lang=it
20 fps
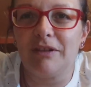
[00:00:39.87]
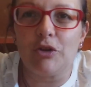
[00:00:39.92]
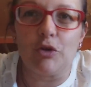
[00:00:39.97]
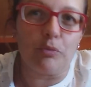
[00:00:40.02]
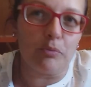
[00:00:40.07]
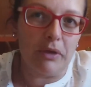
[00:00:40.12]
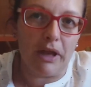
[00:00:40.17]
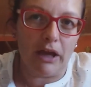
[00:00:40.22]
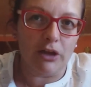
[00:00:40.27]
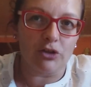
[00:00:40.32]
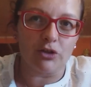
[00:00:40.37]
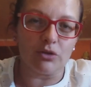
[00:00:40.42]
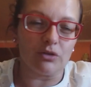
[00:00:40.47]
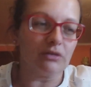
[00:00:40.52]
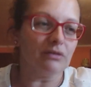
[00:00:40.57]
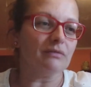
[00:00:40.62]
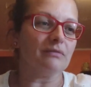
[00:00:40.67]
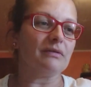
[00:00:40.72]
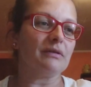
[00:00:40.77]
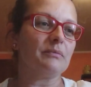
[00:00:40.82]
non
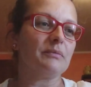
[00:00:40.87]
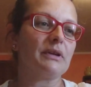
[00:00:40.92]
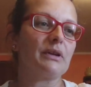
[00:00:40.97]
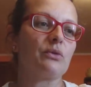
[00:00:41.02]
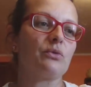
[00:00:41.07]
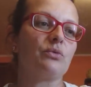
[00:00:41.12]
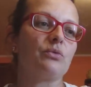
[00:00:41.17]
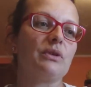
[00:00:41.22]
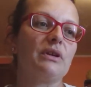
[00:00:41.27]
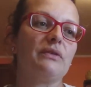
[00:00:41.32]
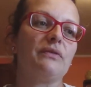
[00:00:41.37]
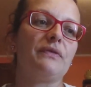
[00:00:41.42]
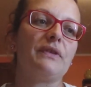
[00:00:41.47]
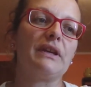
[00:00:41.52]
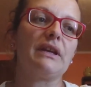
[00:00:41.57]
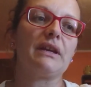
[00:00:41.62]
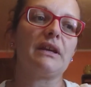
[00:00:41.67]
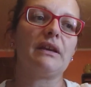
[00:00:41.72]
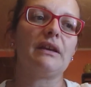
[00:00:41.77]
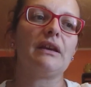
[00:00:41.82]
piacciono, per cui
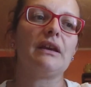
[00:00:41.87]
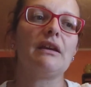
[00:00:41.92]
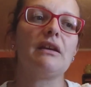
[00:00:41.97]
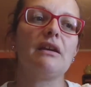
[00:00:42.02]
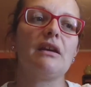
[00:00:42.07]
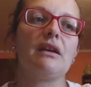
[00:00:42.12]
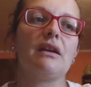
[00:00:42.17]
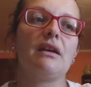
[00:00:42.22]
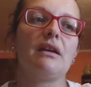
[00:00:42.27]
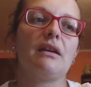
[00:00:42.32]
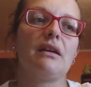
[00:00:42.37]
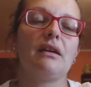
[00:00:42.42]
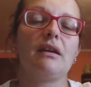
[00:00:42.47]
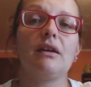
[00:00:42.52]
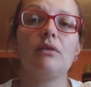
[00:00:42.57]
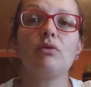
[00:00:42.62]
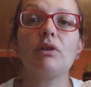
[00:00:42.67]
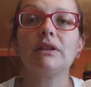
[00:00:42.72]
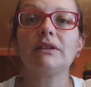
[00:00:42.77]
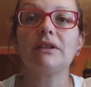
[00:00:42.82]
finché
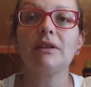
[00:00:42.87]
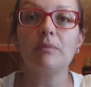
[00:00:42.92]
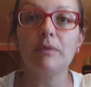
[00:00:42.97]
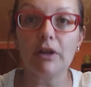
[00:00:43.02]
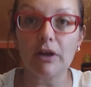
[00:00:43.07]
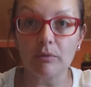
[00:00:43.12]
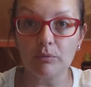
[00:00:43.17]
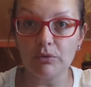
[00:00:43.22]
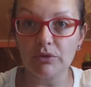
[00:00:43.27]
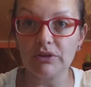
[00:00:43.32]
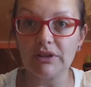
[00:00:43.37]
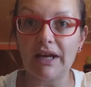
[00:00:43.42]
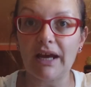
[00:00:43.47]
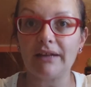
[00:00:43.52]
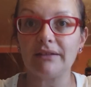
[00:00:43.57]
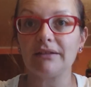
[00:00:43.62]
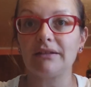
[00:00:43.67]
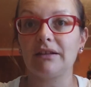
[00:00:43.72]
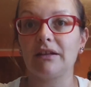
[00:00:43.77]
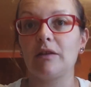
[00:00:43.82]
è un attimino
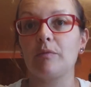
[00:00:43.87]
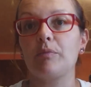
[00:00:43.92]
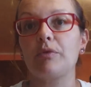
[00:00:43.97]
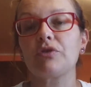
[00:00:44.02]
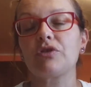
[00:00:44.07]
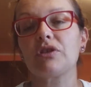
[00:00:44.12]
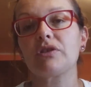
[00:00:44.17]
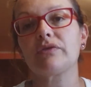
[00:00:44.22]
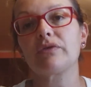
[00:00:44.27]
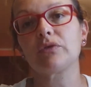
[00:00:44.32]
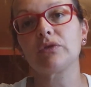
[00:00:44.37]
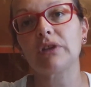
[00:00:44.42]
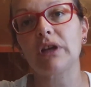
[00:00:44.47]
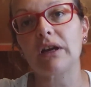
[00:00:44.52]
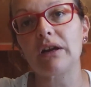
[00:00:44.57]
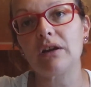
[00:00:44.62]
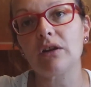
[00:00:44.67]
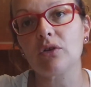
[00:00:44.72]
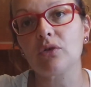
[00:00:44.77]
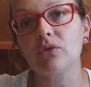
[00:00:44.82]
abbondante che possa
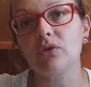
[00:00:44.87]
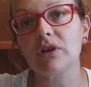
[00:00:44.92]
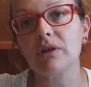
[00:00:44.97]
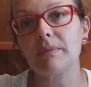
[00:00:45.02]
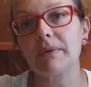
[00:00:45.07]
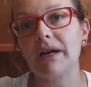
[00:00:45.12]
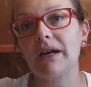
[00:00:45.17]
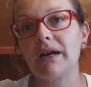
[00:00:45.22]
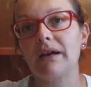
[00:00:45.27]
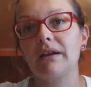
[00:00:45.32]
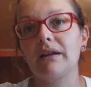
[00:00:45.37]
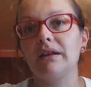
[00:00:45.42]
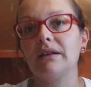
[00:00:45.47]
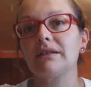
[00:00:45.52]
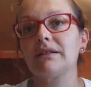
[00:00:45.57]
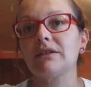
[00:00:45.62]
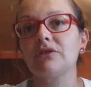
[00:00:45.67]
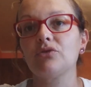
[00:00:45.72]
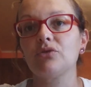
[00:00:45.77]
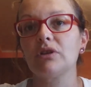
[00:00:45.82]
sfruttarlo ancora magari la
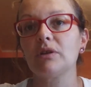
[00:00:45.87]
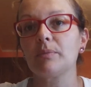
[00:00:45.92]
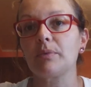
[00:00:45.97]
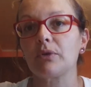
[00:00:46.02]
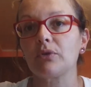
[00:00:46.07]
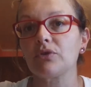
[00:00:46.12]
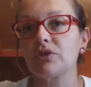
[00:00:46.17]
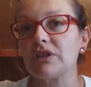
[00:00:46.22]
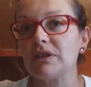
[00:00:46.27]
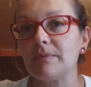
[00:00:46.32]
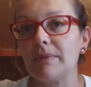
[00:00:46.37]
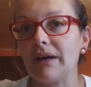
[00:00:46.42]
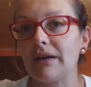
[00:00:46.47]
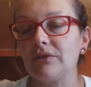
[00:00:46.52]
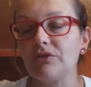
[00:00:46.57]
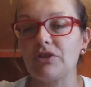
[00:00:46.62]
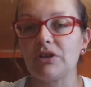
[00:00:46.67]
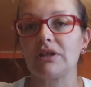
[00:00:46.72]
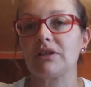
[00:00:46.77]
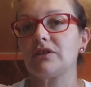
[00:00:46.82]
stagione
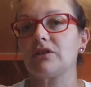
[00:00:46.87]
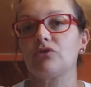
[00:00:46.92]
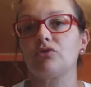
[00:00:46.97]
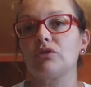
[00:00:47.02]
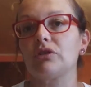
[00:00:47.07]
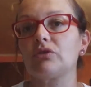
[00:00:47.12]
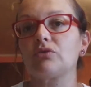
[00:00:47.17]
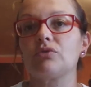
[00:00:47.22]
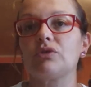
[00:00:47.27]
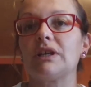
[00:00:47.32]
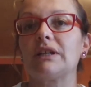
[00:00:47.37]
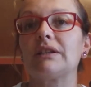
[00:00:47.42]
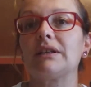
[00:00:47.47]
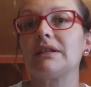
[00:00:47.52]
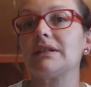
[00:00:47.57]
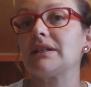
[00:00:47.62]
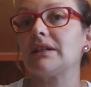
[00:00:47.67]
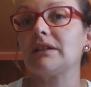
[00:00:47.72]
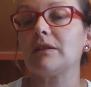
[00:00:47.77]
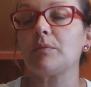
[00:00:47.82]
prossima, cioè la stagione scusate
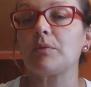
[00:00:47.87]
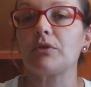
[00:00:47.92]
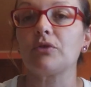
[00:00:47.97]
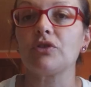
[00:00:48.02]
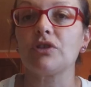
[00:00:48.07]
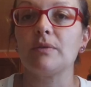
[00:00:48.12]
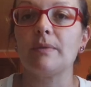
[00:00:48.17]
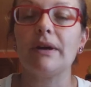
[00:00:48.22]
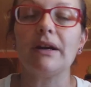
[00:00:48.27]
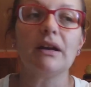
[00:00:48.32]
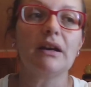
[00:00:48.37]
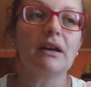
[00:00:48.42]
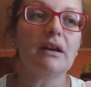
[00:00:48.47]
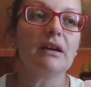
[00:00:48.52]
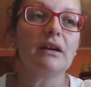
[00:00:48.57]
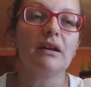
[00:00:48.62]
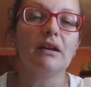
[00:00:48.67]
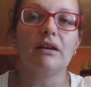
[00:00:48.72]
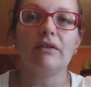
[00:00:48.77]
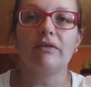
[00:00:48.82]
l'estate prossima,
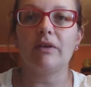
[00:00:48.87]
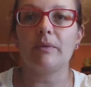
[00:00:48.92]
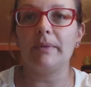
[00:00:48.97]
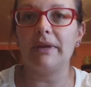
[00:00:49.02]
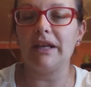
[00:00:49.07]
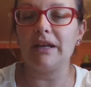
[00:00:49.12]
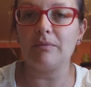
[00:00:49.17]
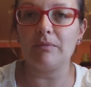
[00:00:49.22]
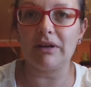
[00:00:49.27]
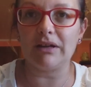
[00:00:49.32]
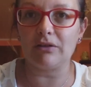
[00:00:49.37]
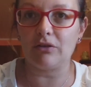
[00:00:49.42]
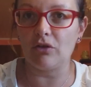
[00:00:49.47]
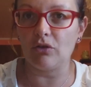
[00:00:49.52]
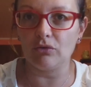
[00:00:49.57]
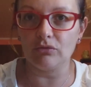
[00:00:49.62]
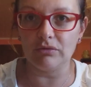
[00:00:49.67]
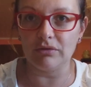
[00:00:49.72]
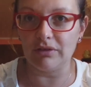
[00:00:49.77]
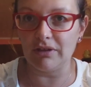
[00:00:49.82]
va bene ma
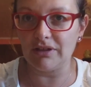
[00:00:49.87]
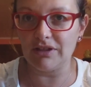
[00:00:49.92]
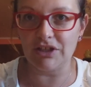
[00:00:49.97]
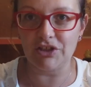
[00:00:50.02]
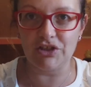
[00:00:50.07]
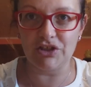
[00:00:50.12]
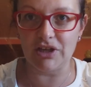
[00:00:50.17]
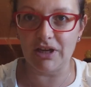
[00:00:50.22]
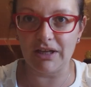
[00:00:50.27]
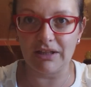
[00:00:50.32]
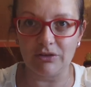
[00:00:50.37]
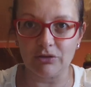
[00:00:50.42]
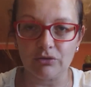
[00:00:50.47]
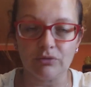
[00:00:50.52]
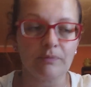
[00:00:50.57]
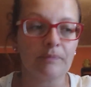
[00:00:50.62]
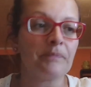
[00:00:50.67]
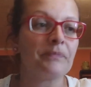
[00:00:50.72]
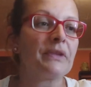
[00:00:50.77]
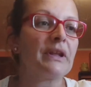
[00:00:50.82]
non
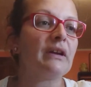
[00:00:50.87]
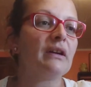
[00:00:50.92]
esagerato.